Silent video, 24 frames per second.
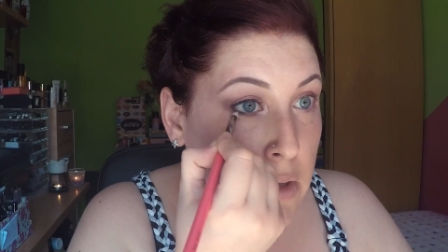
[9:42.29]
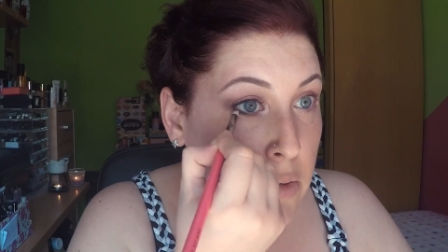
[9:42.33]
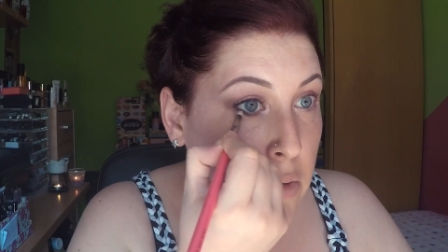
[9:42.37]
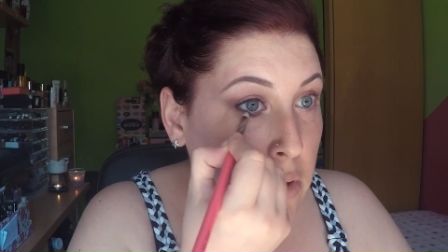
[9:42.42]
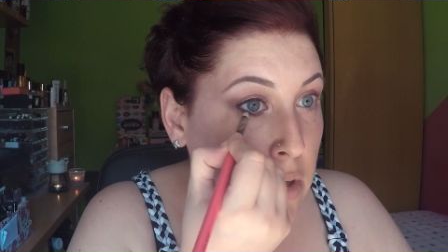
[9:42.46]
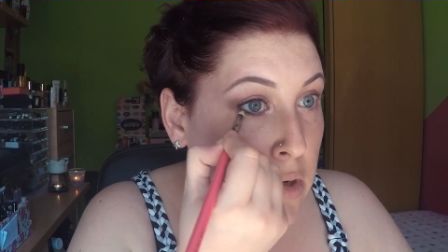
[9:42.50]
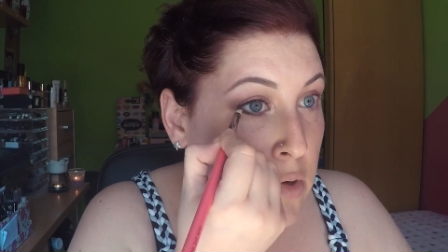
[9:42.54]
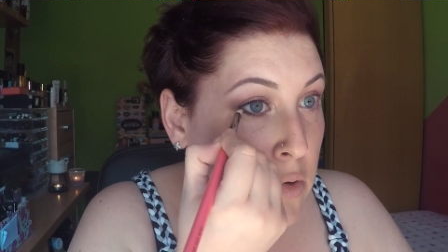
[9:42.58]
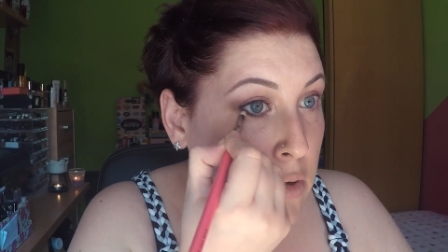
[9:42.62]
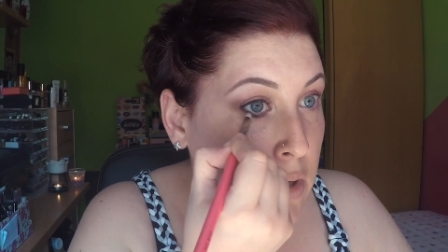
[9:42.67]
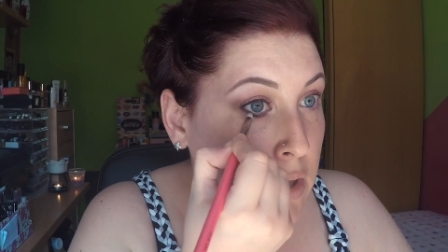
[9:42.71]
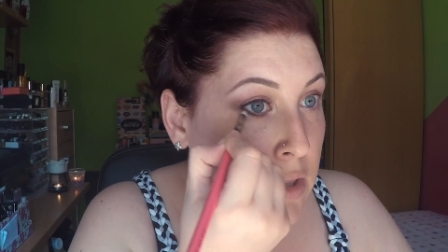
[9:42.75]
y
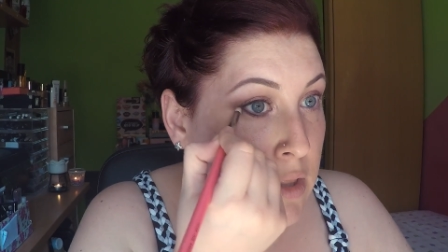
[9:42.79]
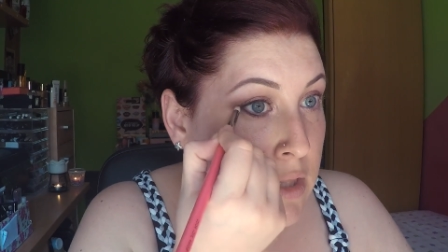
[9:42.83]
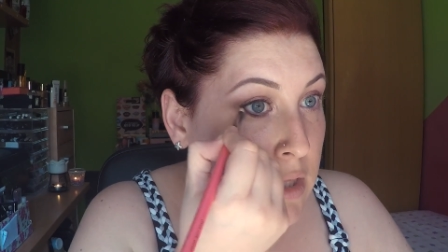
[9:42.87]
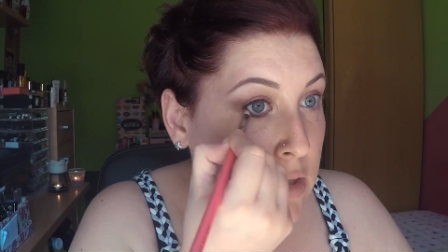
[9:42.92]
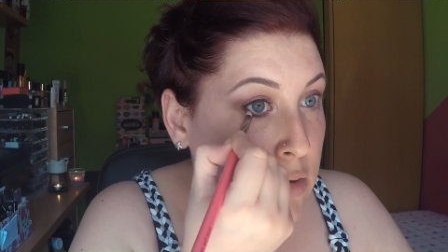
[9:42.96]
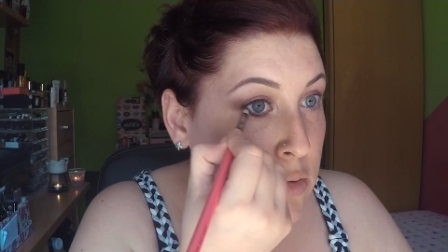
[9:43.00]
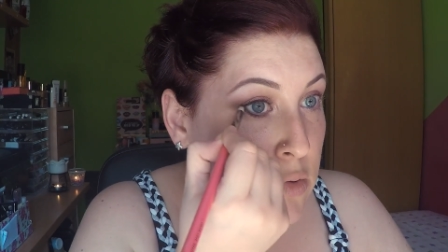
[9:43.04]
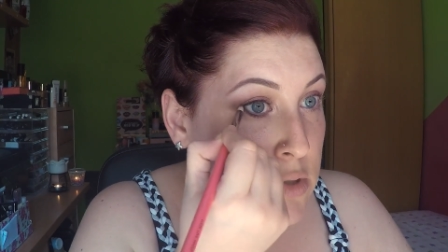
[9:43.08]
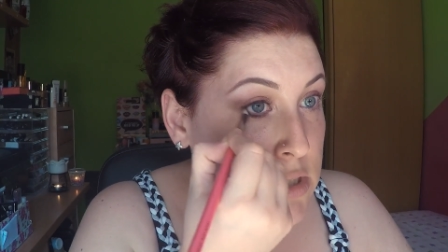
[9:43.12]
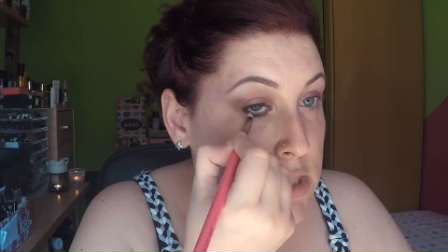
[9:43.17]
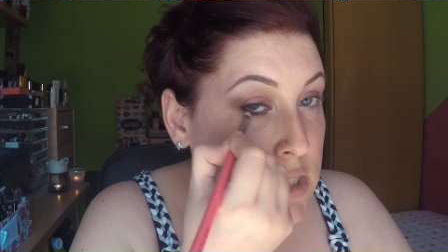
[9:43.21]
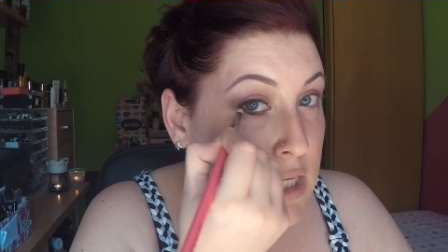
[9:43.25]
lo que
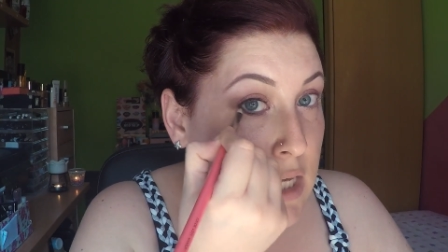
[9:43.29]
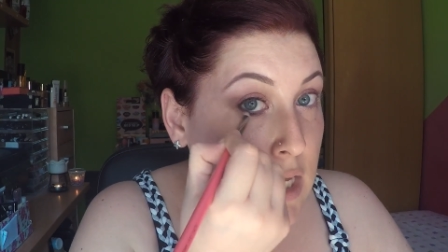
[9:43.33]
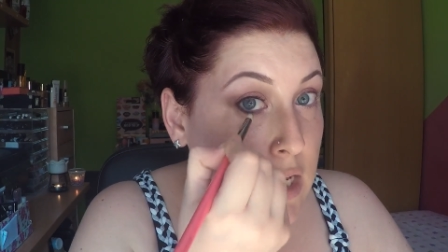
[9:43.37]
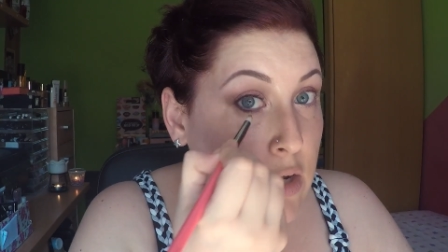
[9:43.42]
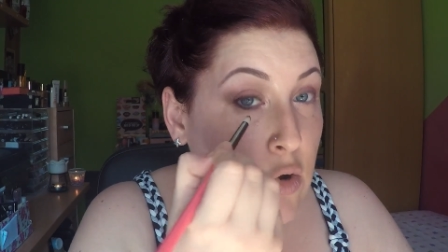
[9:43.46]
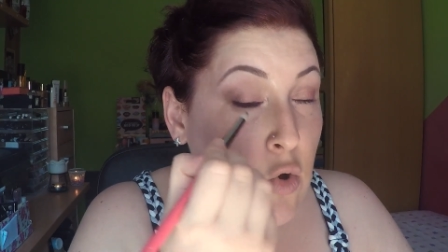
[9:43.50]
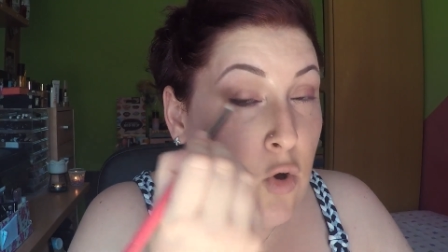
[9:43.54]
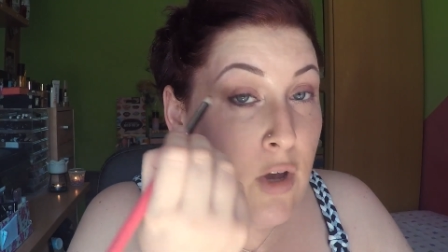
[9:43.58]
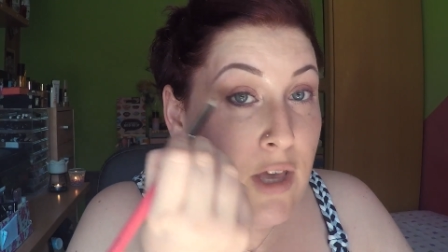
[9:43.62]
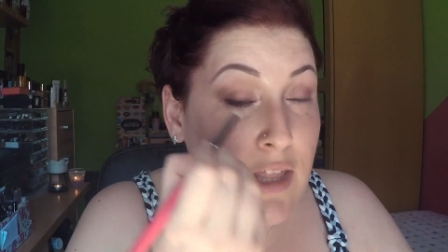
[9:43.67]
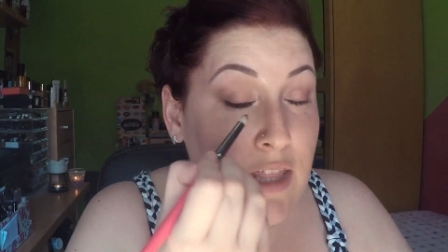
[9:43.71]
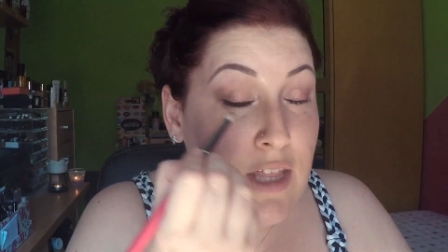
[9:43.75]
intento es que
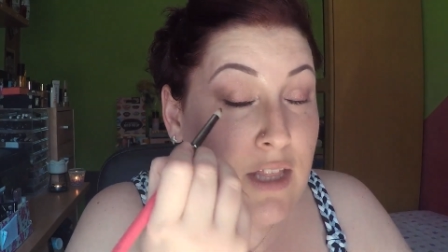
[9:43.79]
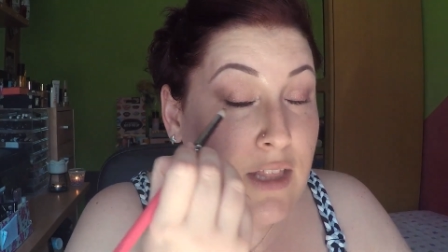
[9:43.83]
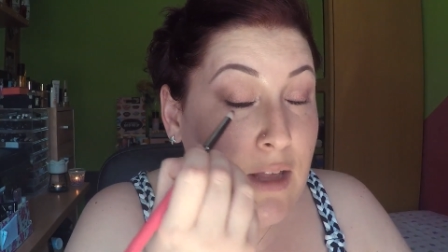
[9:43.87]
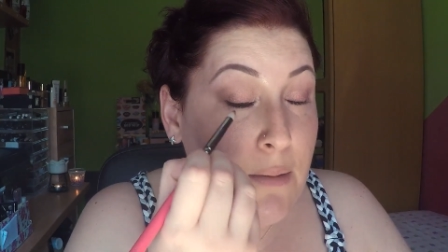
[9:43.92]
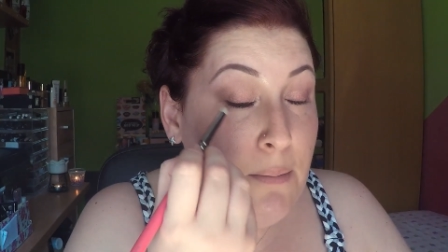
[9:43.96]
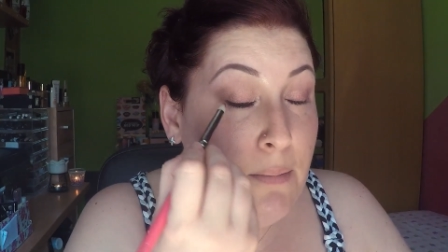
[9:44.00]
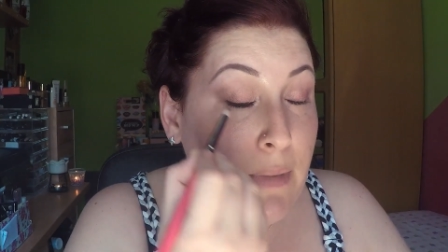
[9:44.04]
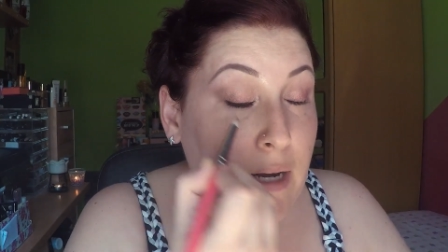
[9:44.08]
no quede tan